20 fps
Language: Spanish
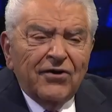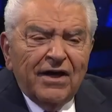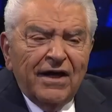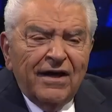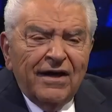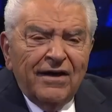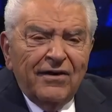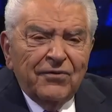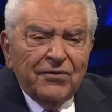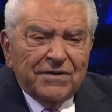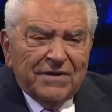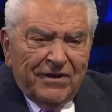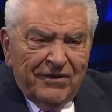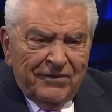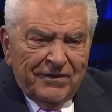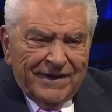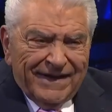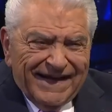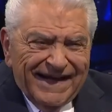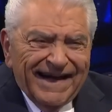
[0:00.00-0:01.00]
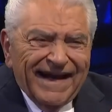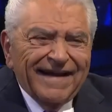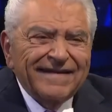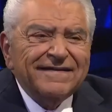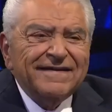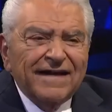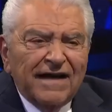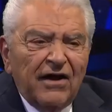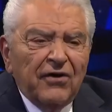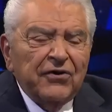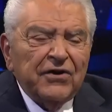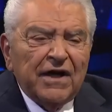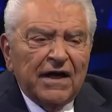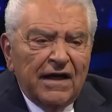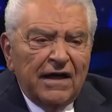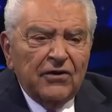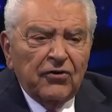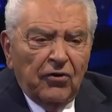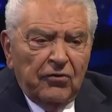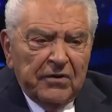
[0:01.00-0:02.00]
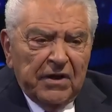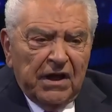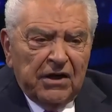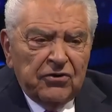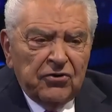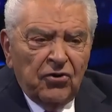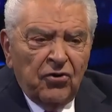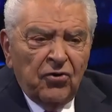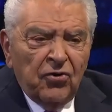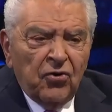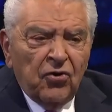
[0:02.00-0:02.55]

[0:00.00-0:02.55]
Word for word: que usted quiere hacer ahora en el gobierno?